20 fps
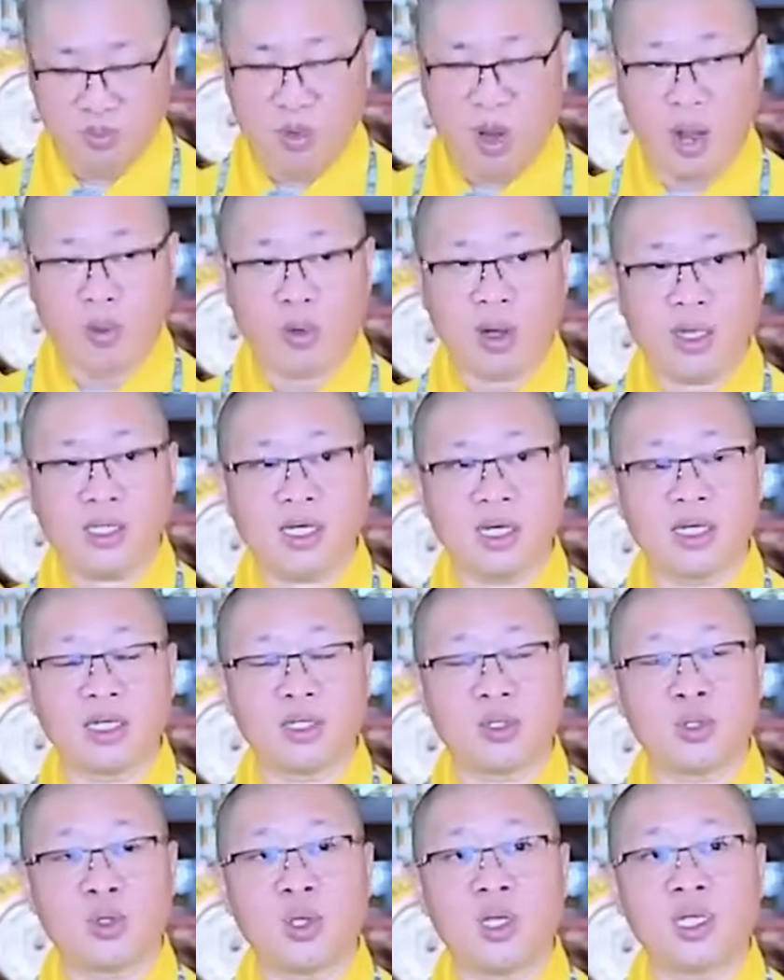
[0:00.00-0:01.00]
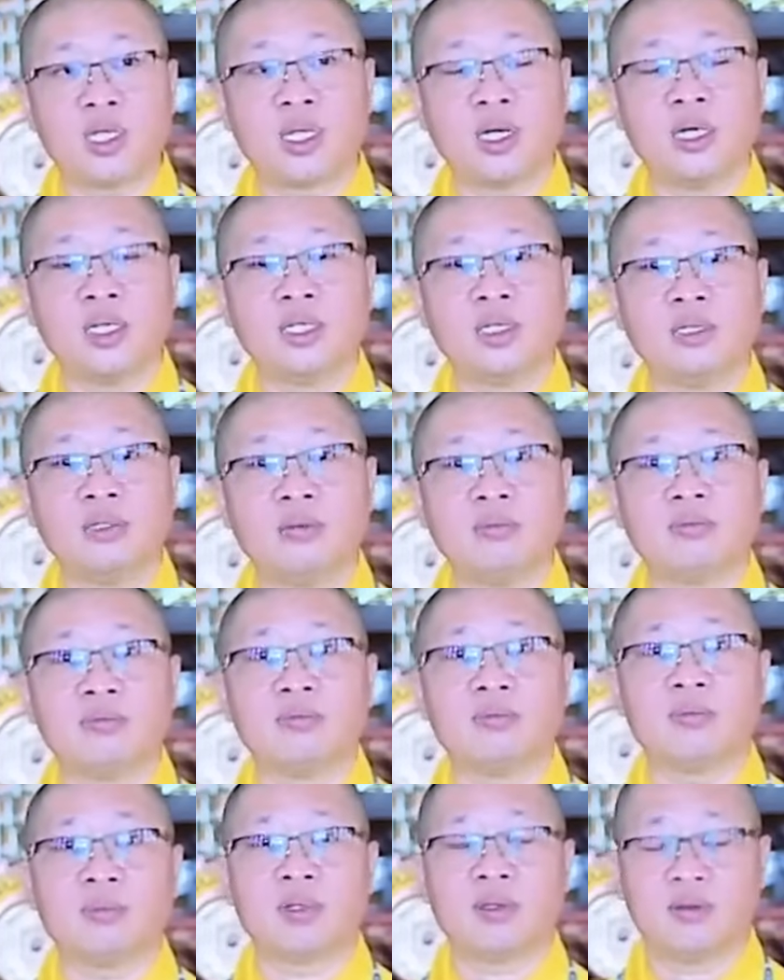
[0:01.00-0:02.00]
qua quá trình suy tư,
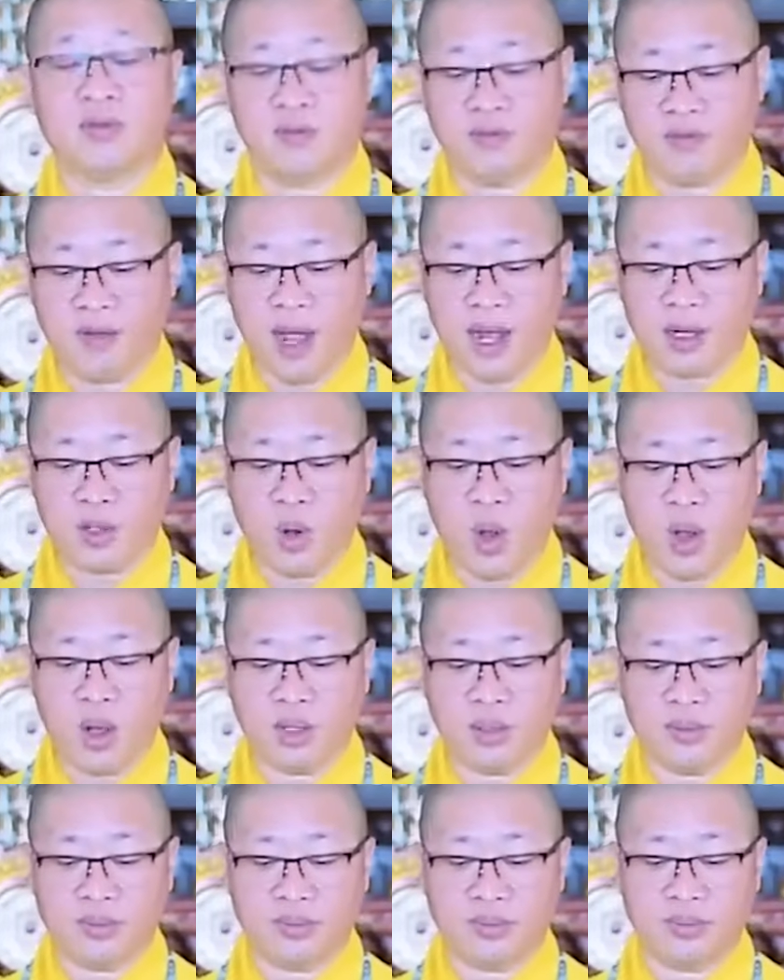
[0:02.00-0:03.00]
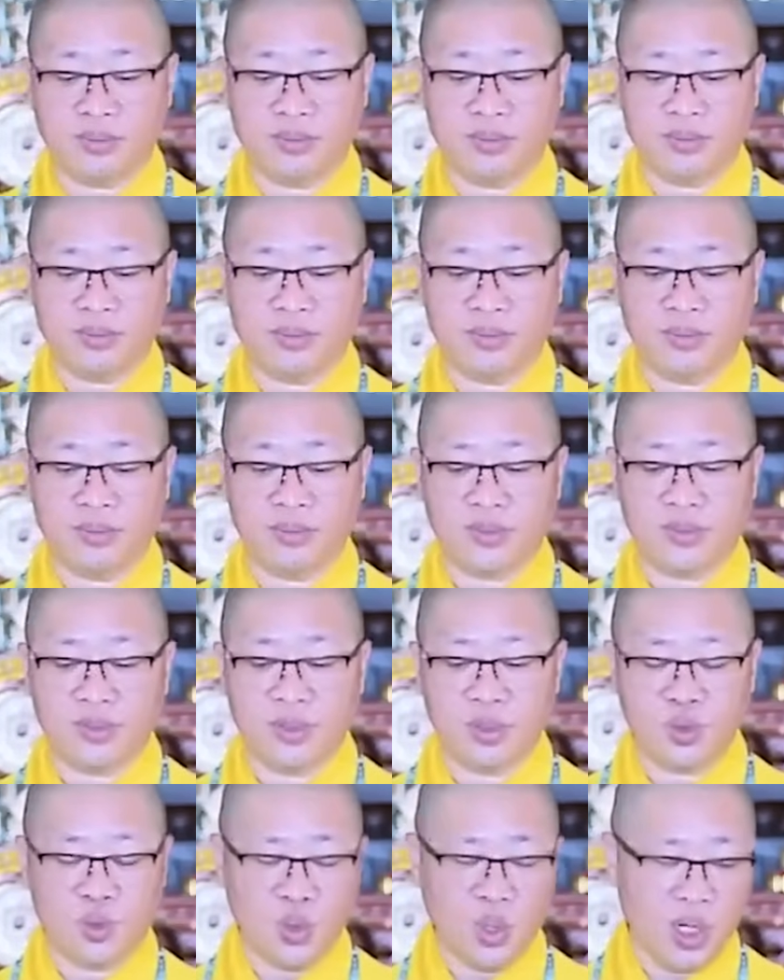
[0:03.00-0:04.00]
phán đoán,
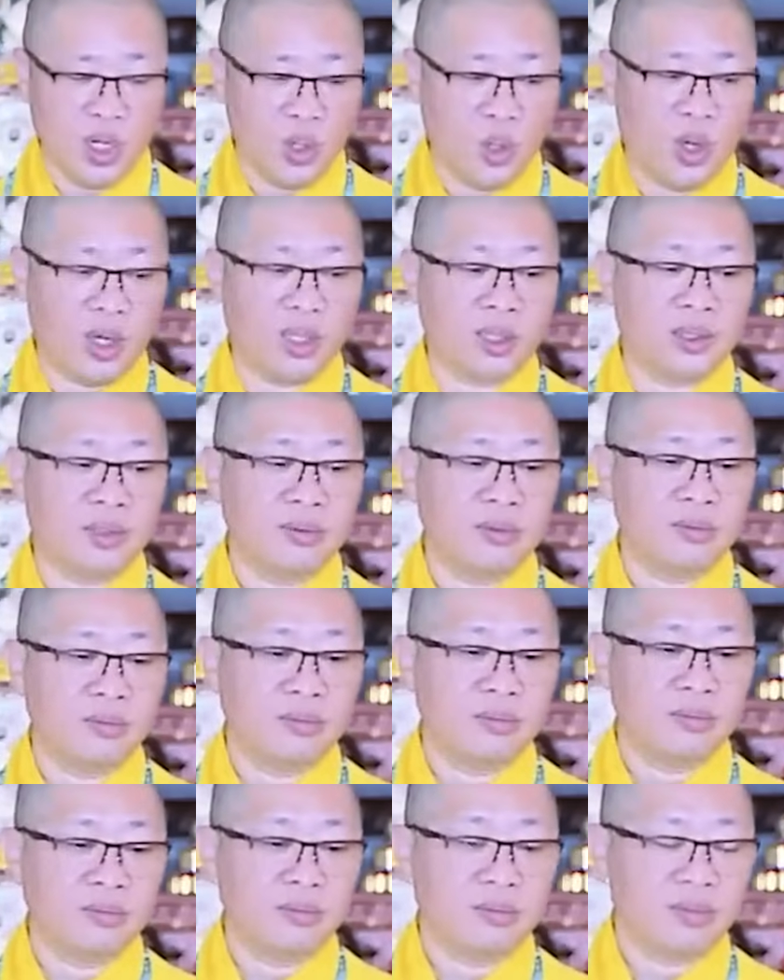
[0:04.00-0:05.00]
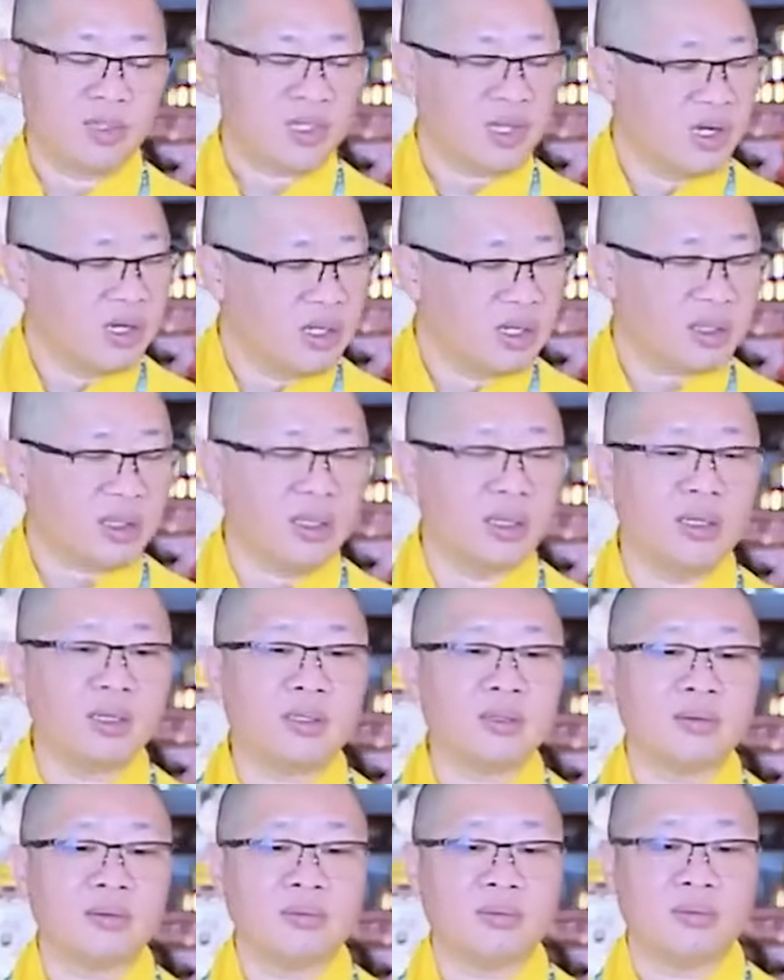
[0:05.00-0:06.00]
suy luận, tưởng
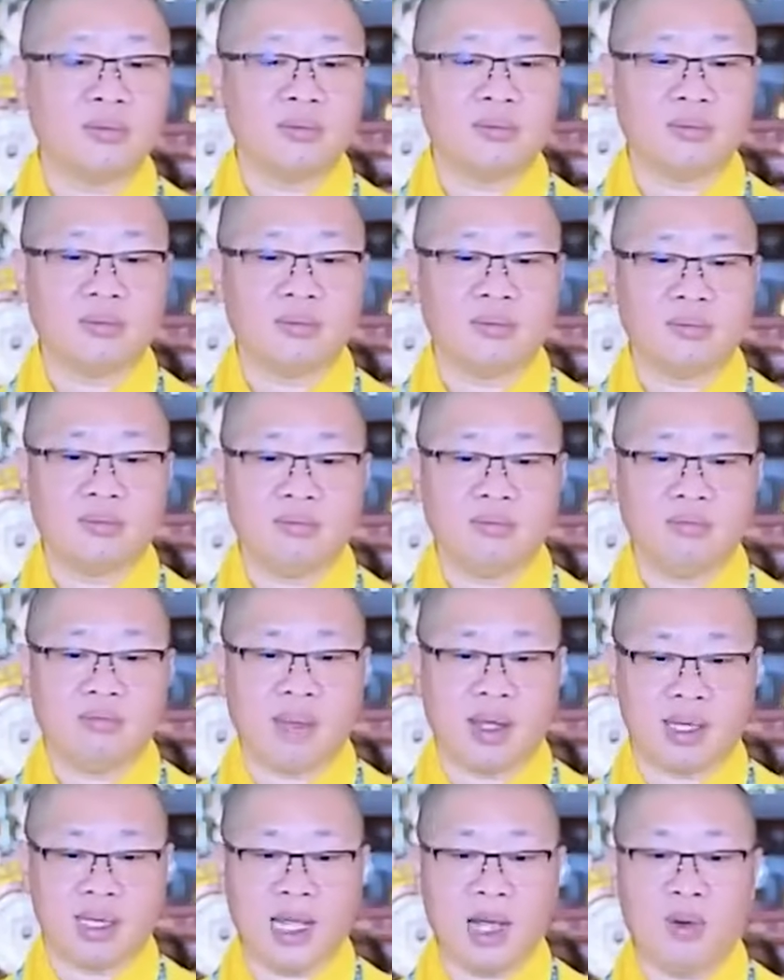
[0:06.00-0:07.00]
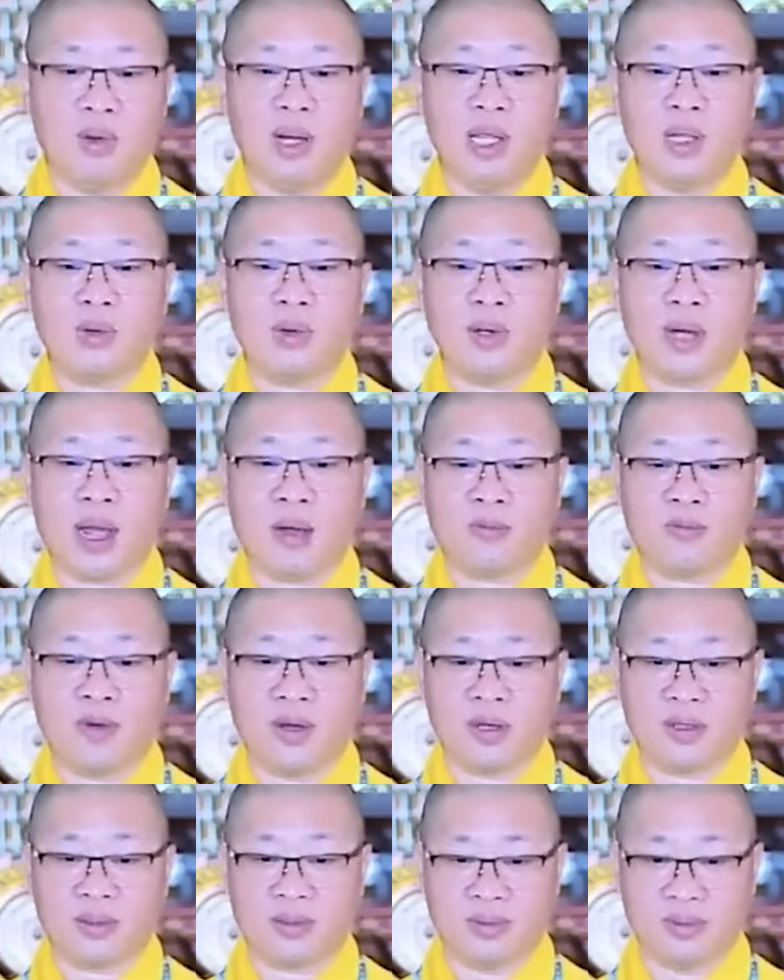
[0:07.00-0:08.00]
tượng, mà giáo lý của đạo
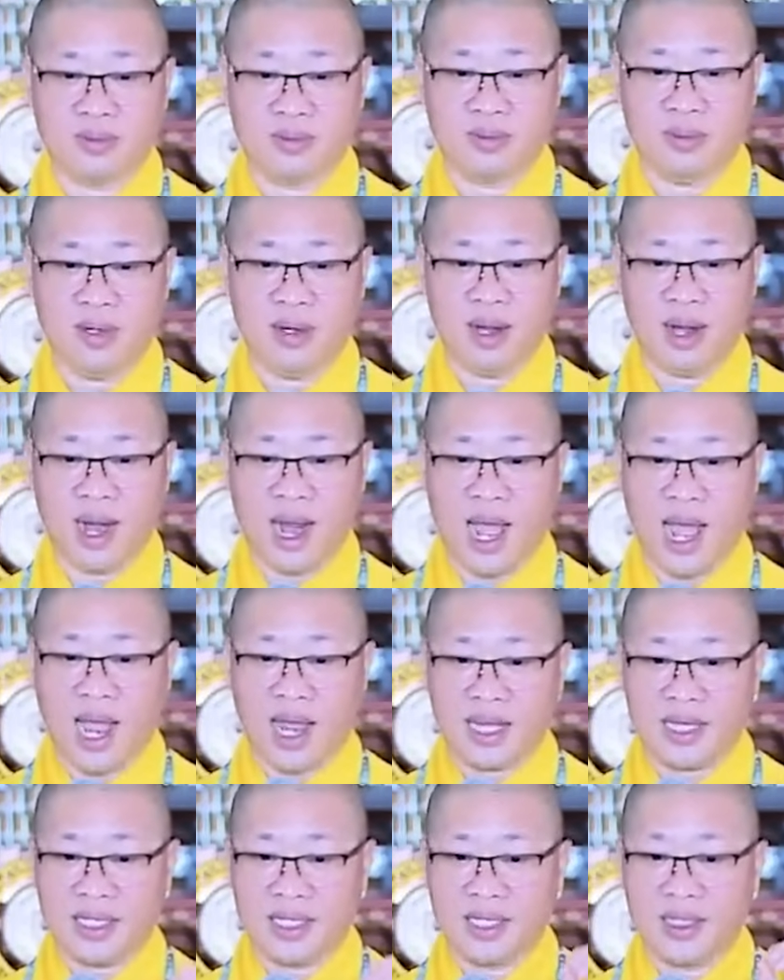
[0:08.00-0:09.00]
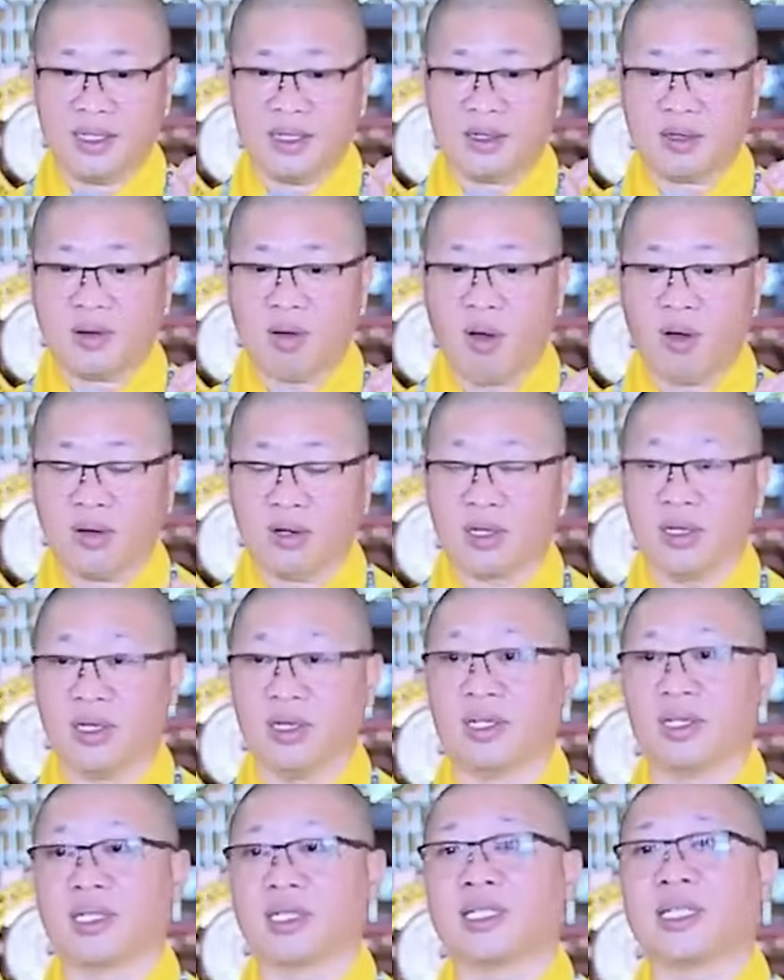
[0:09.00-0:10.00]
Phật là những con
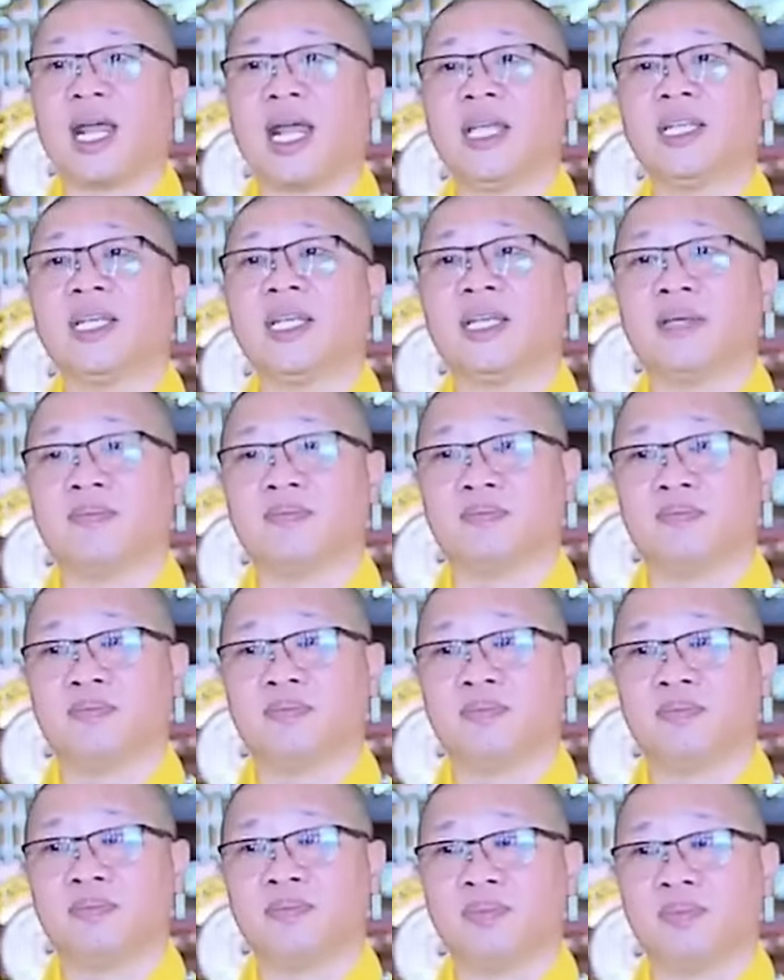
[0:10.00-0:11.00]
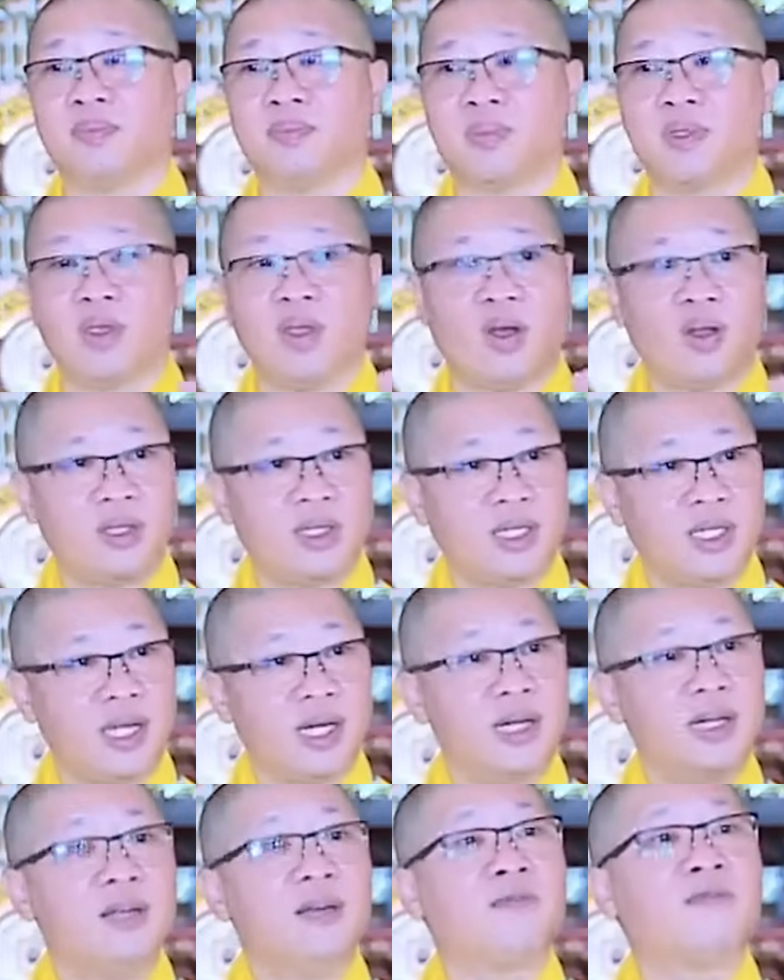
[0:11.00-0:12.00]
đường trải nghiệm do
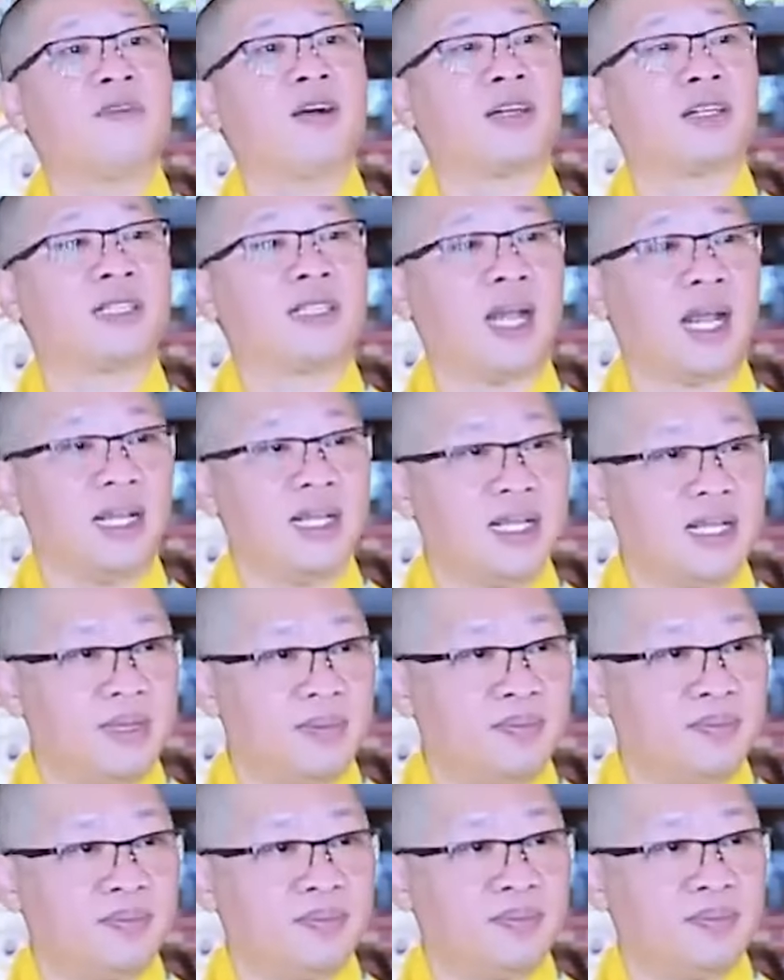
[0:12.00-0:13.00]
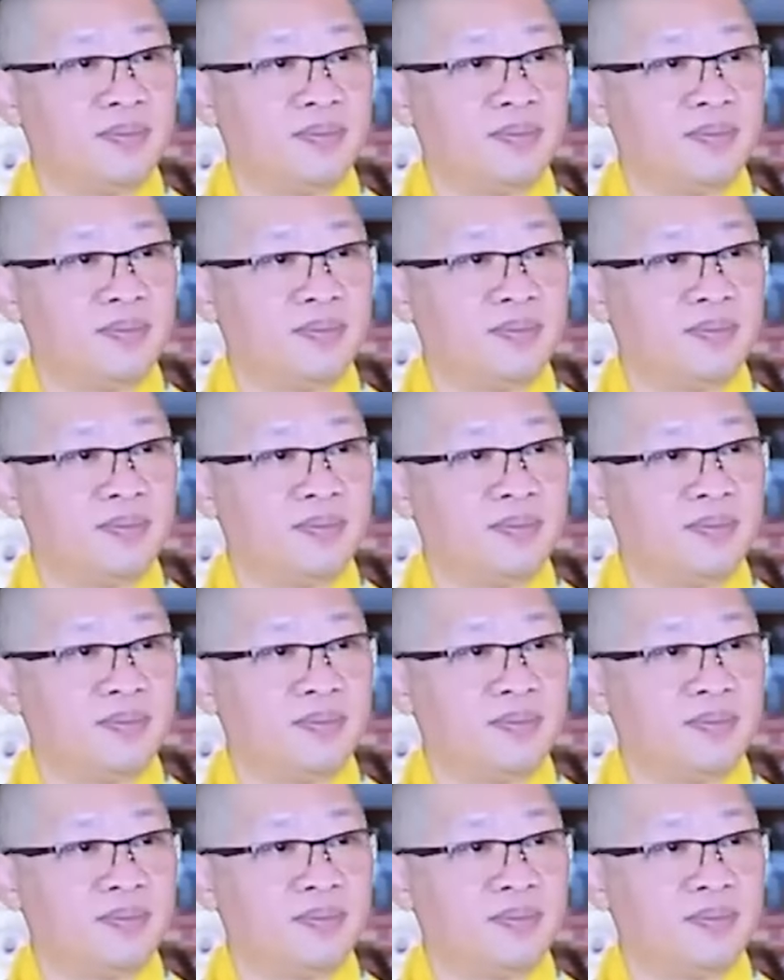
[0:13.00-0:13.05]
chính Đức Phật trải nghiệm.